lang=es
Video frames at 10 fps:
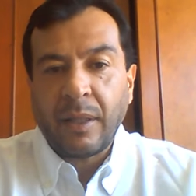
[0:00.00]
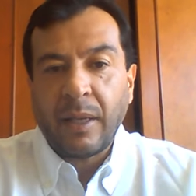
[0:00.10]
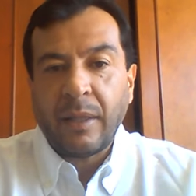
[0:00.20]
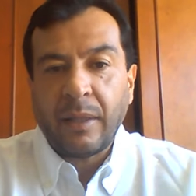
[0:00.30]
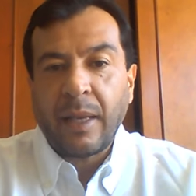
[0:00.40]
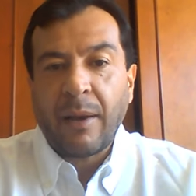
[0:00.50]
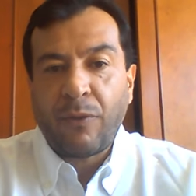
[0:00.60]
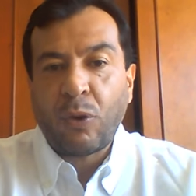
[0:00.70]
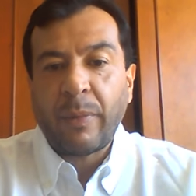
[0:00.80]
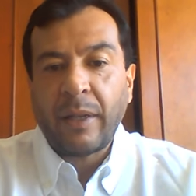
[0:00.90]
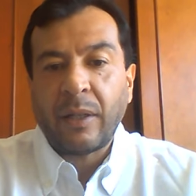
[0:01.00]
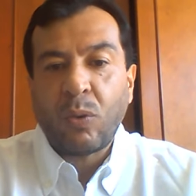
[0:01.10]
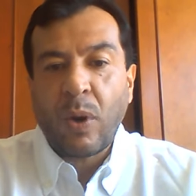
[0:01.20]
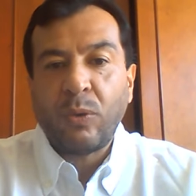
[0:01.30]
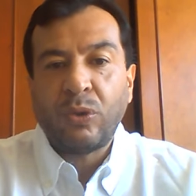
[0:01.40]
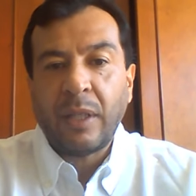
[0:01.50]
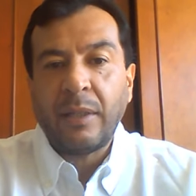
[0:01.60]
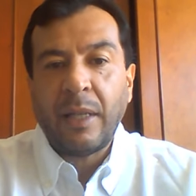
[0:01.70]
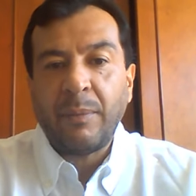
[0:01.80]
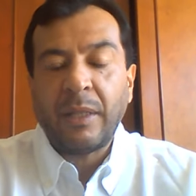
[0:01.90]
de la forma en la cual
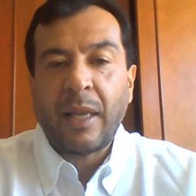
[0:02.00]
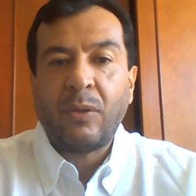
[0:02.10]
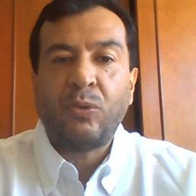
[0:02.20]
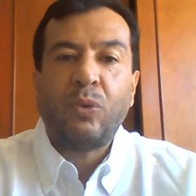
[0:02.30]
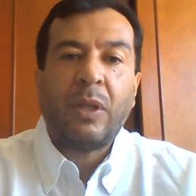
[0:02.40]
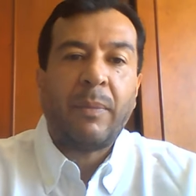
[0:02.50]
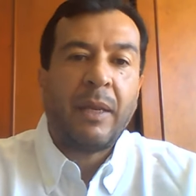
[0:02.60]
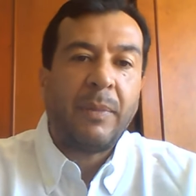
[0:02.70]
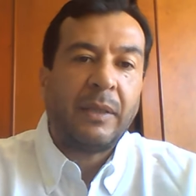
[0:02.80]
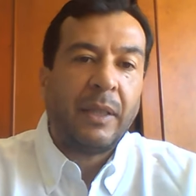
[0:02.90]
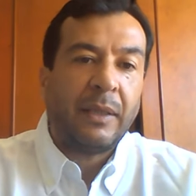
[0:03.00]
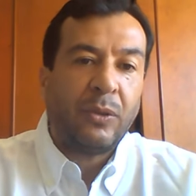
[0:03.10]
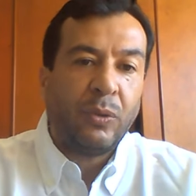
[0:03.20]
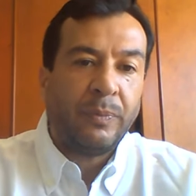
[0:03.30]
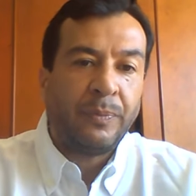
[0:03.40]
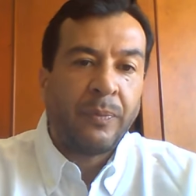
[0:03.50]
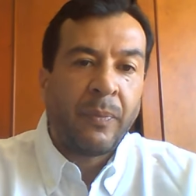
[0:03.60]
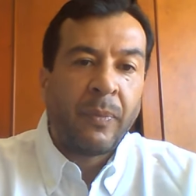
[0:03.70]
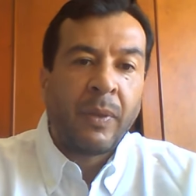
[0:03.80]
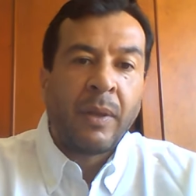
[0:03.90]
ustedes delimitaron su tema de investigación.
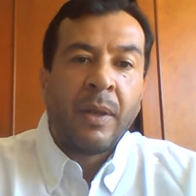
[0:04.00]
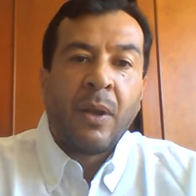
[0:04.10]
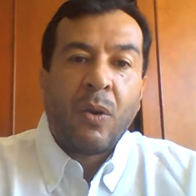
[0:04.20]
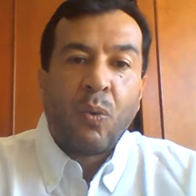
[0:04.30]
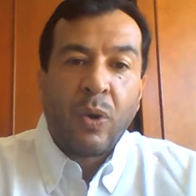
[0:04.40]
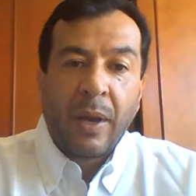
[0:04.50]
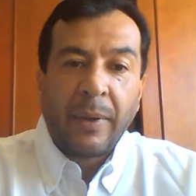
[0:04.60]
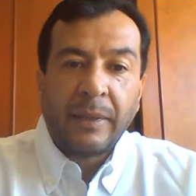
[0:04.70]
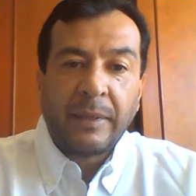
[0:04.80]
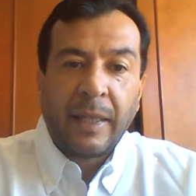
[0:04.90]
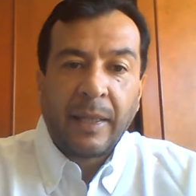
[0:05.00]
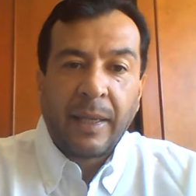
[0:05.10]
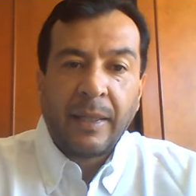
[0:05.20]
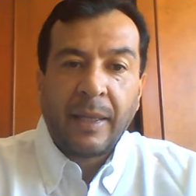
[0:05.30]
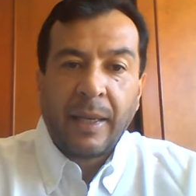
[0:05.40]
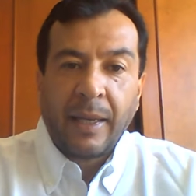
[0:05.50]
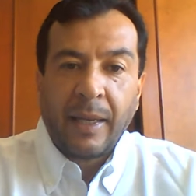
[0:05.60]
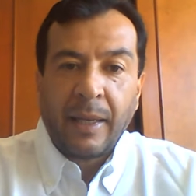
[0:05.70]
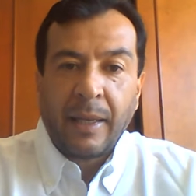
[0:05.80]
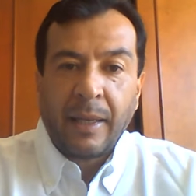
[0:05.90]
Una vez tengan
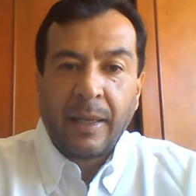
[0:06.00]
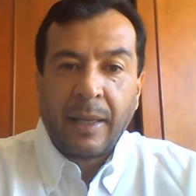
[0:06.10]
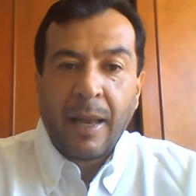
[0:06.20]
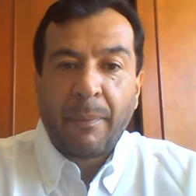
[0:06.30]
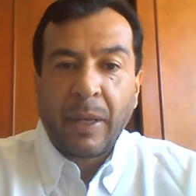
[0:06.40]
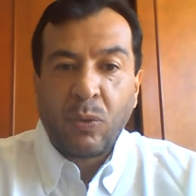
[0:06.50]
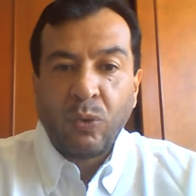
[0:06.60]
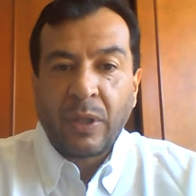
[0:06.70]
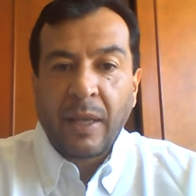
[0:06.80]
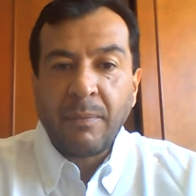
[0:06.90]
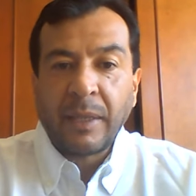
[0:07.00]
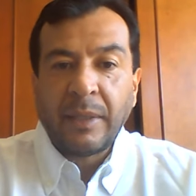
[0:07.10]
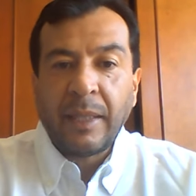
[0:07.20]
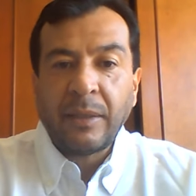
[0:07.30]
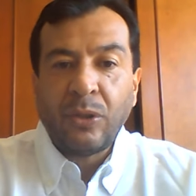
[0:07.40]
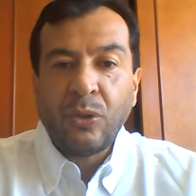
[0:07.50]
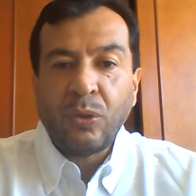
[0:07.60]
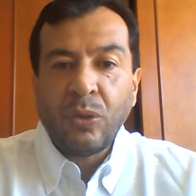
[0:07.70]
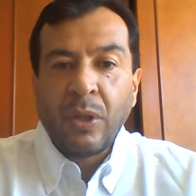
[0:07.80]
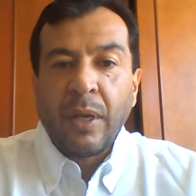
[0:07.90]
eh, la pregunta de
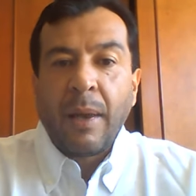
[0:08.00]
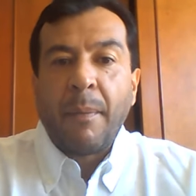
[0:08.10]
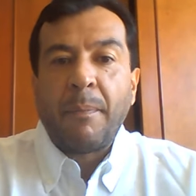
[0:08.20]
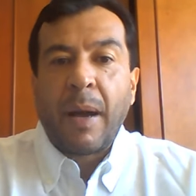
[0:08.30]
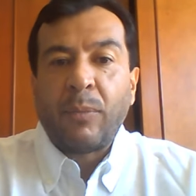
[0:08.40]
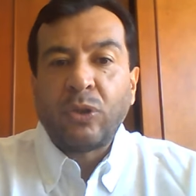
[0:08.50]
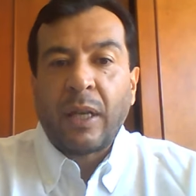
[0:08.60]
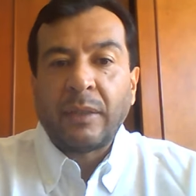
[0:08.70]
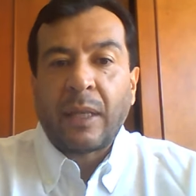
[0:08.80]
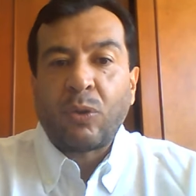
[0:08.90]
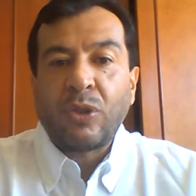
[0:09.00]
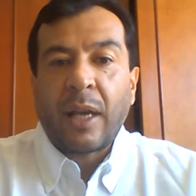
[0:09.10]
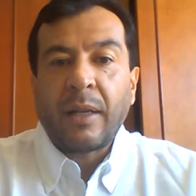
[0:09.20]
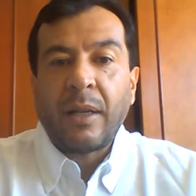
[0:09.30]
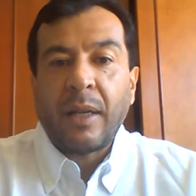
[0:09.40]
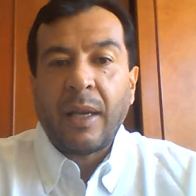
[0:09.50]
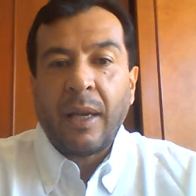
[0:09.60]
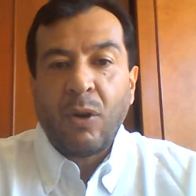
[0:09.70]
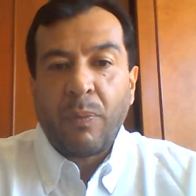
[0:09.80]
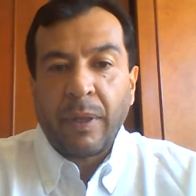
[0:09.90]
investigación, vamos a desarrollar
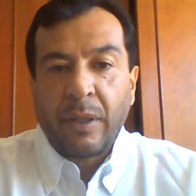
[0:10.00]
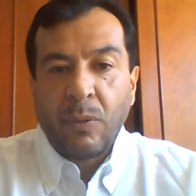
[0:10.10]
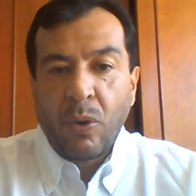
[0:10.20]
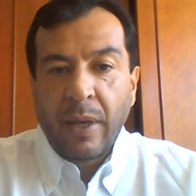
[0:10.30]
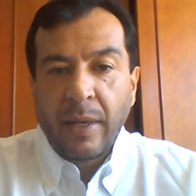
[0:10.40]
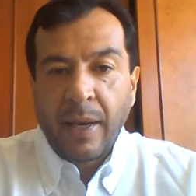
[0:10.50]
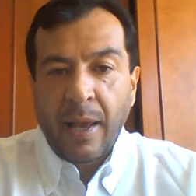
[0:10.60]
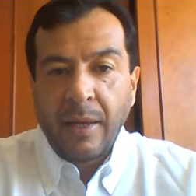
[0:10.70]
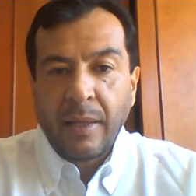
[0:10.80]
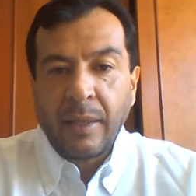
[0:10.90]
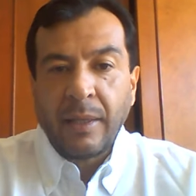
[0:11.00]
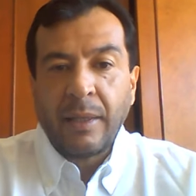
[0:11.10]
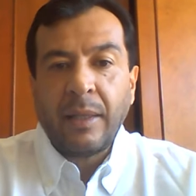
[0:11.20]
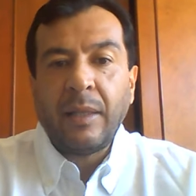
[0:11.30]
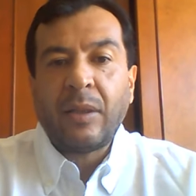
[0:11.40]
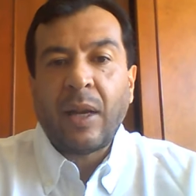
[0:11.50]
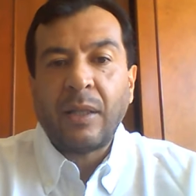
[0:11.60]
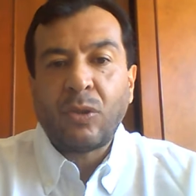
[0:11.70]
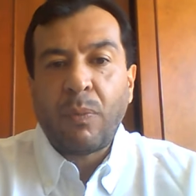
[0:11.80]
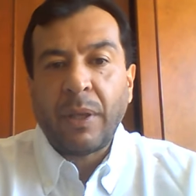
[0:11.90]
el objetivo general y
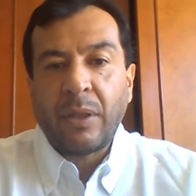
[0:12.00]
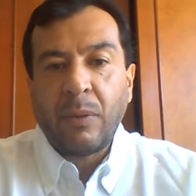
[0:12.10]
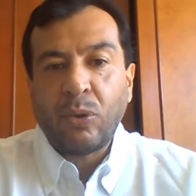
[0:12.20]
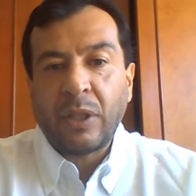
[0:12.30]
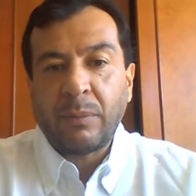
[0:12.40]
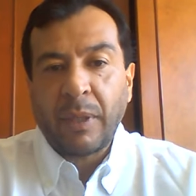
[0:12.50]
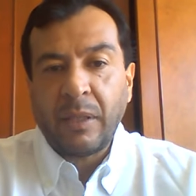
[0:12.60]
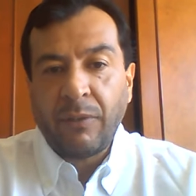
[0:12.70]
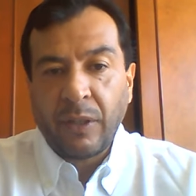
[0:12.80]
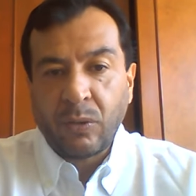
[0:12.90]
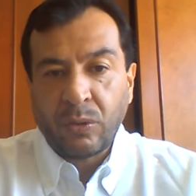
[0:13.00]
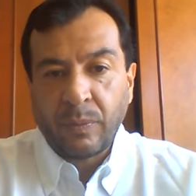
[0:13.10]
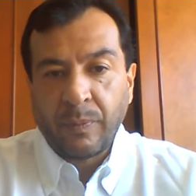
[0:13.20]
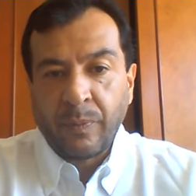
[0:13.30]
tres objetivos específicos.